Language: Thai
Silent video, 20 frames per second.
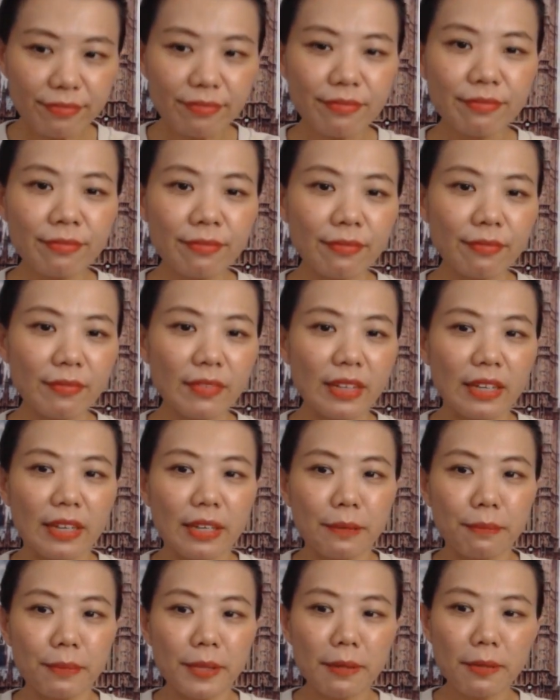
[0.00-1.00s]
อืม
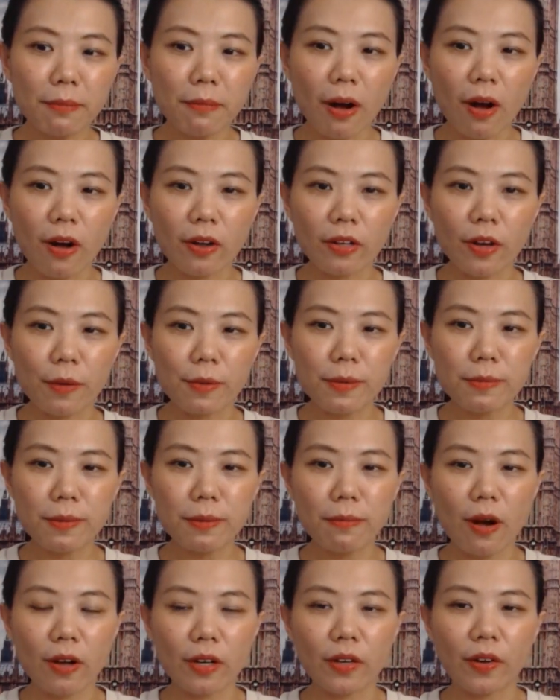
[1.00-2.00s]
พิมพ์มาบอกหน่อยพิมพ์
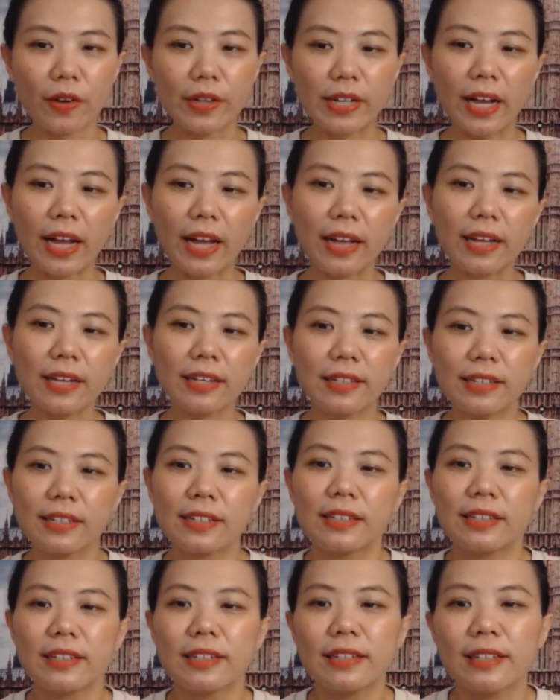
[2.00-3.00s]
มาบอกหน่อยนะคะ
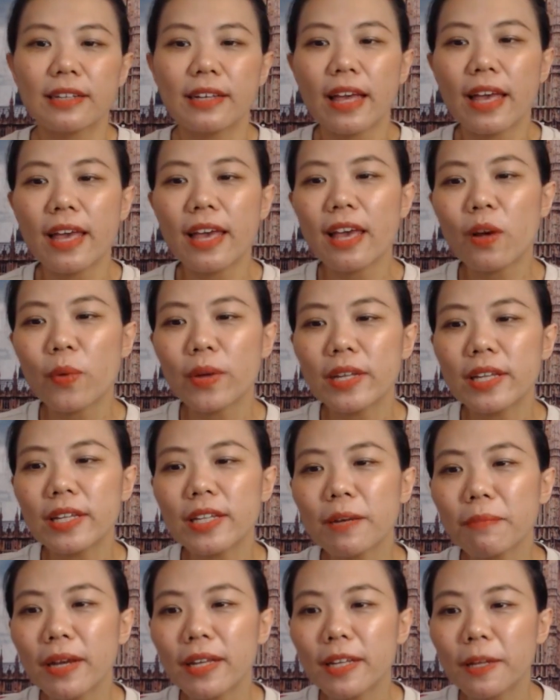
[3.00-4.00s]
เอ๊ะวันนี้
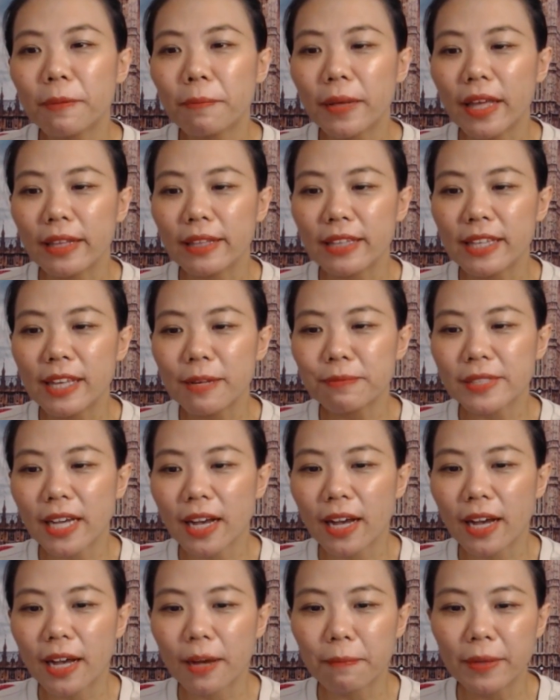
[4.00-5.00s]
ทำไมในเพจเงียบจั
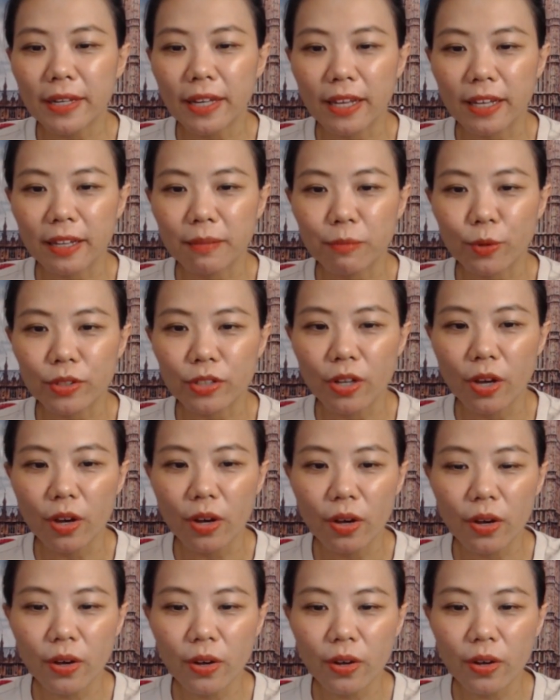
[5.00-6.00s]
งคะไปไหนกันหมด
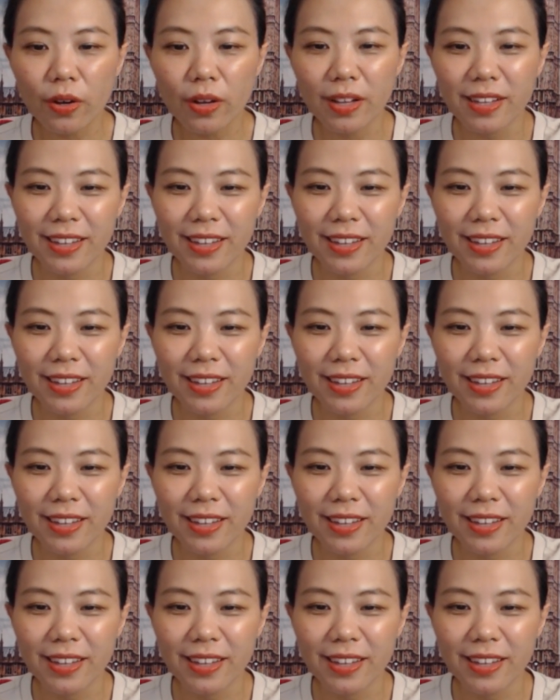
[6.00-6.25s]
เนาะ